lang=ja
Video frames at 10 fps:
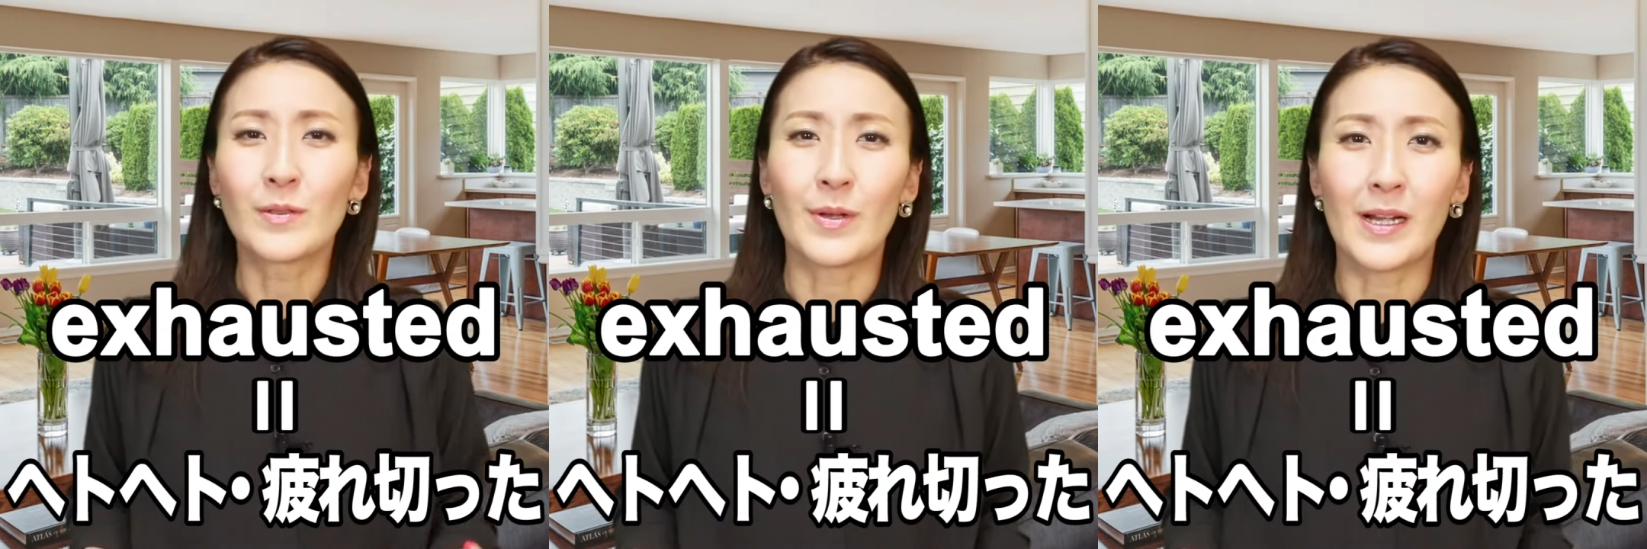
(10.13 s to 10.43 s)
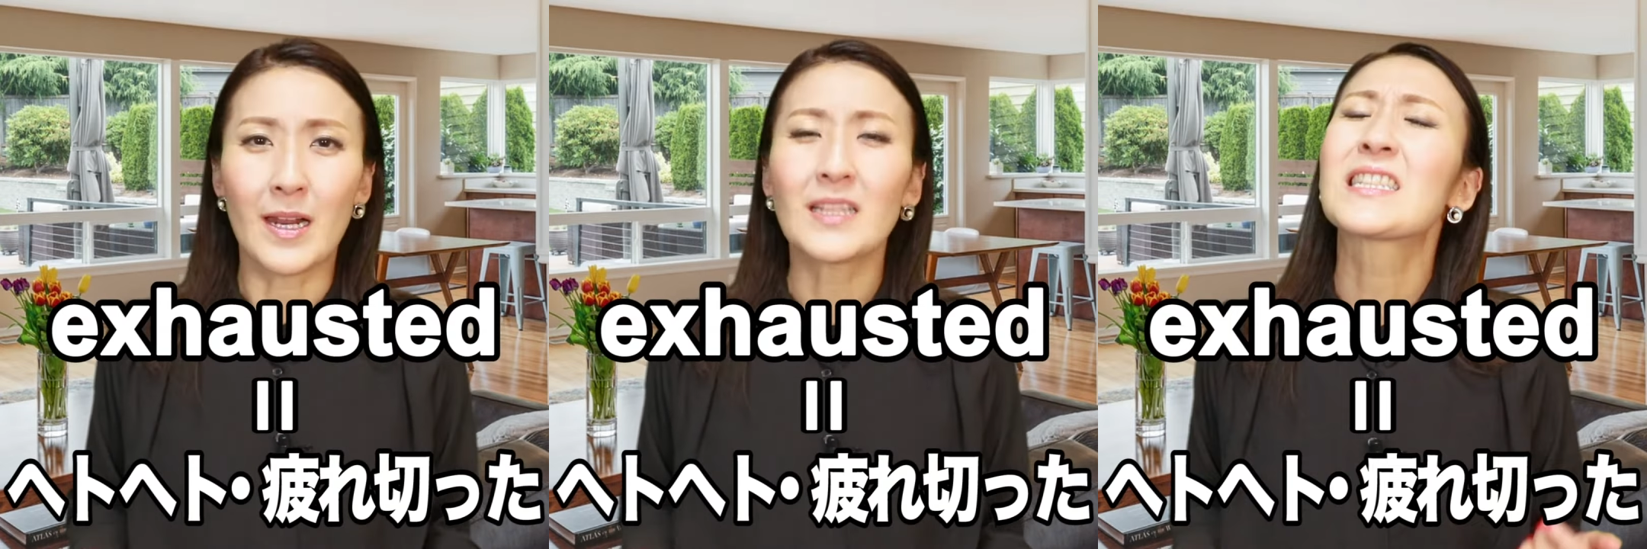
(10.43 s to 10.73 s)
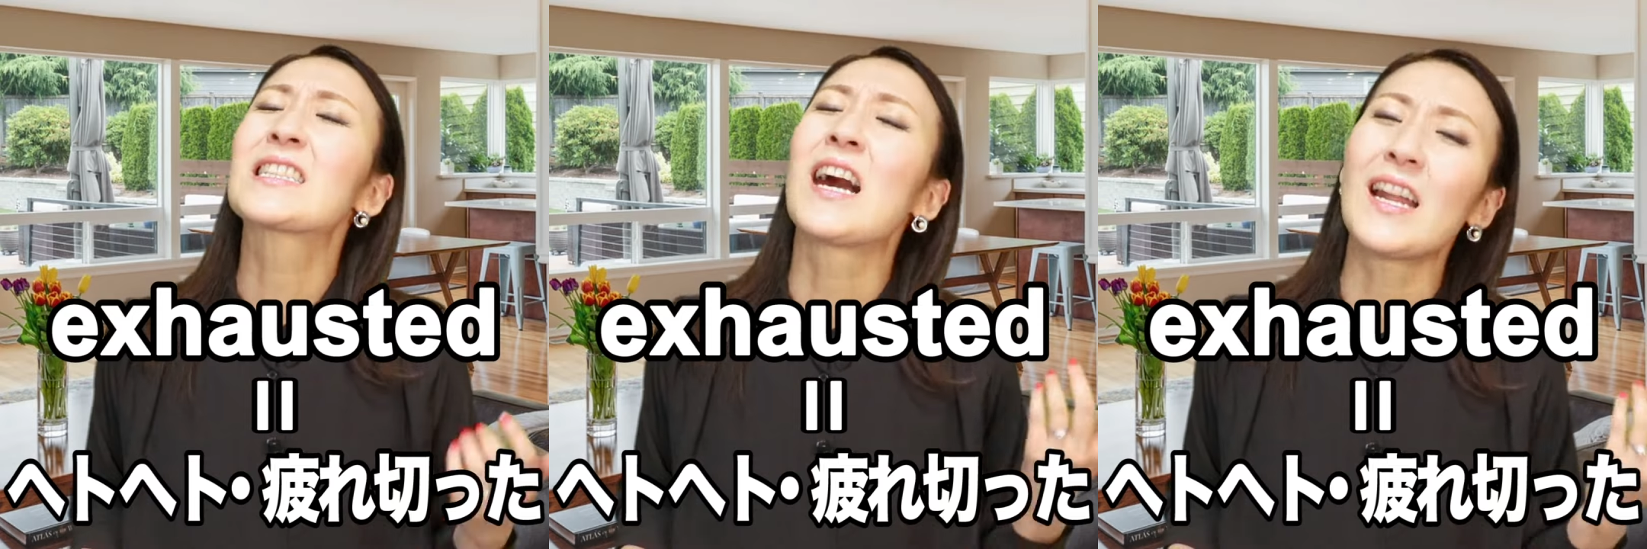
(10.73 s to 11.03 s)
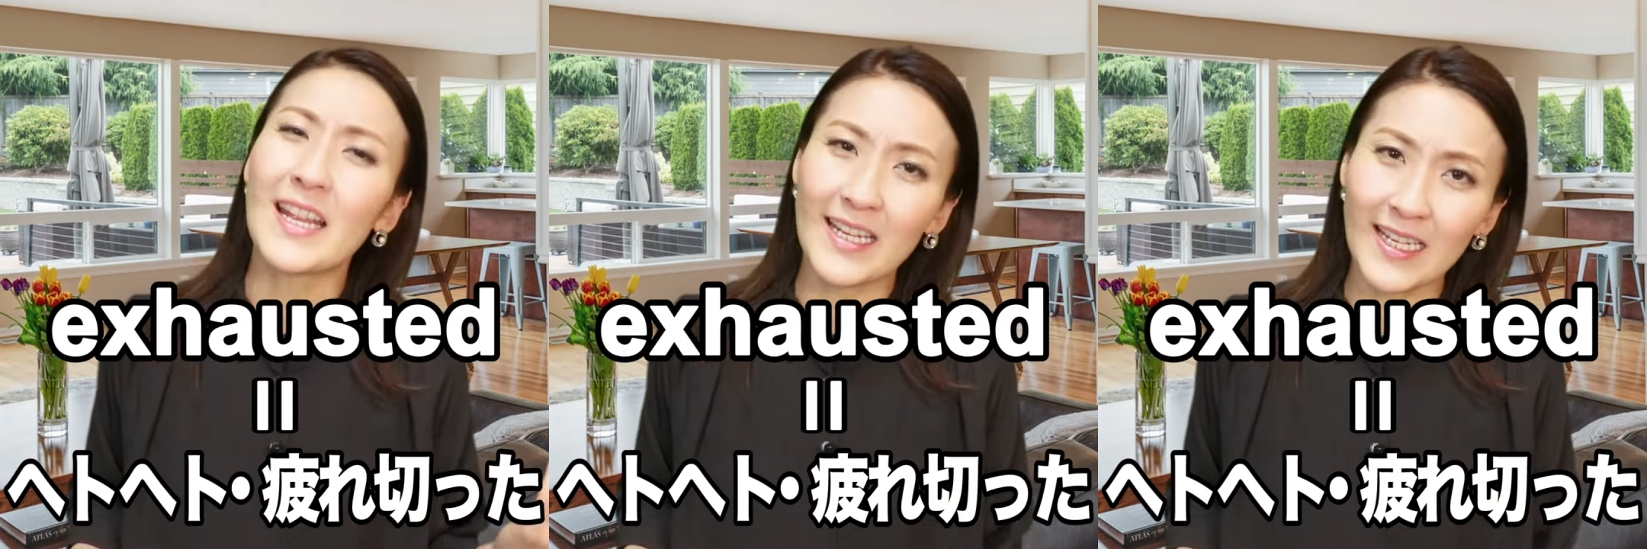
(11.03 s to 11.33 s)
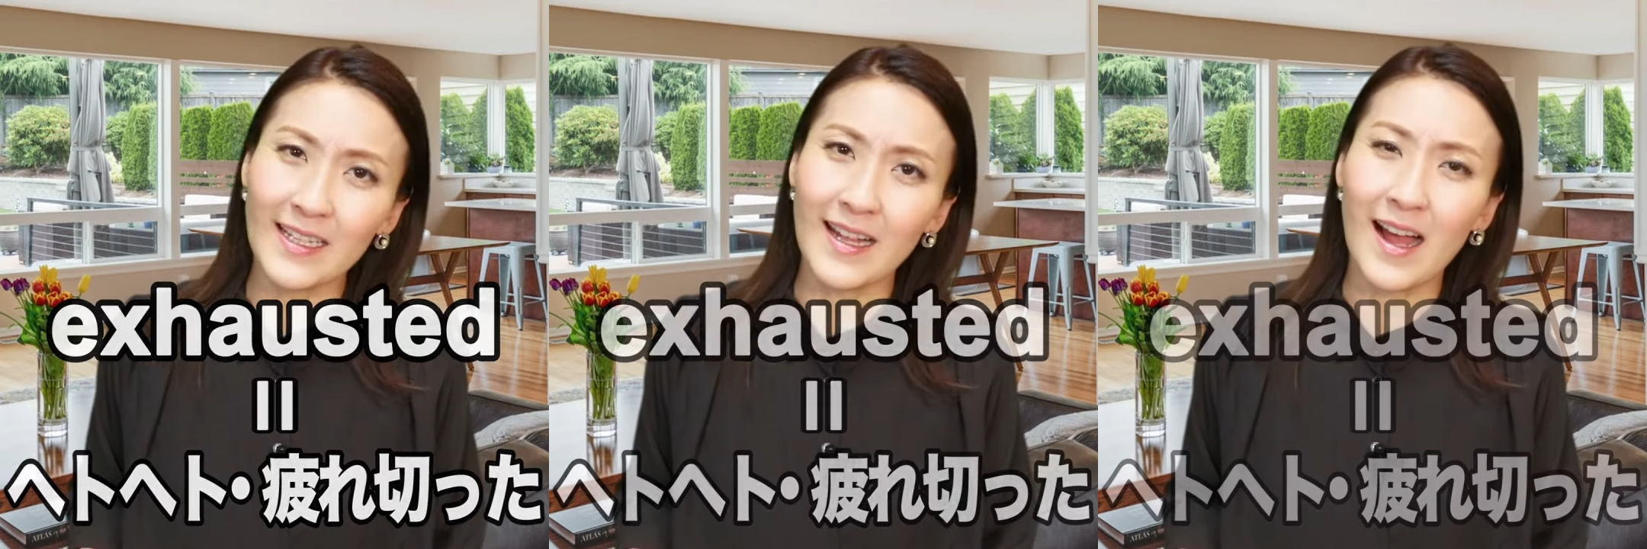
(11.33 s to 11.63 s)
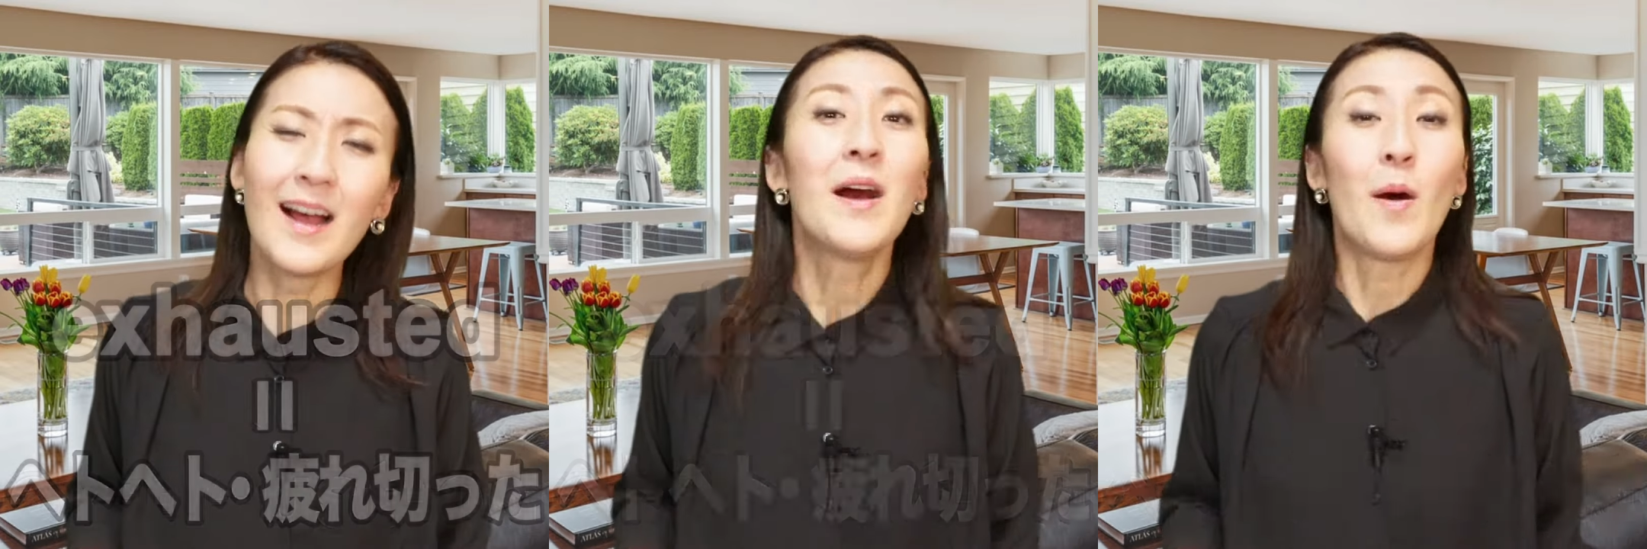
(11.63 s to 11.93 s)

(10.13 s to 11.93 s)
それから疲れ切った。